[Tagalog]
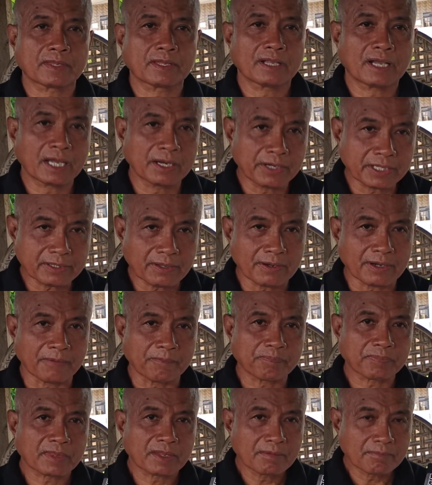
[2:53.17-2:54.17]
Ano ito?
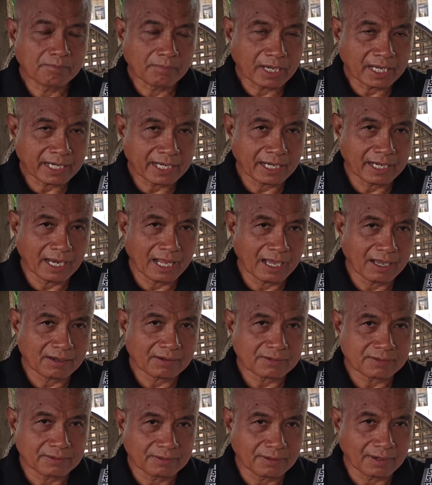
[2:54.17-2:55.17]
Manila
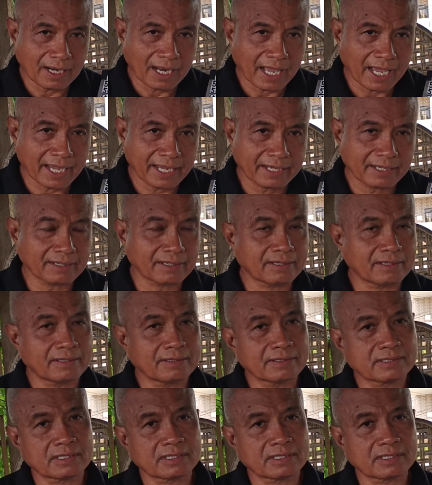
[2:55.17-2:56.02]
Online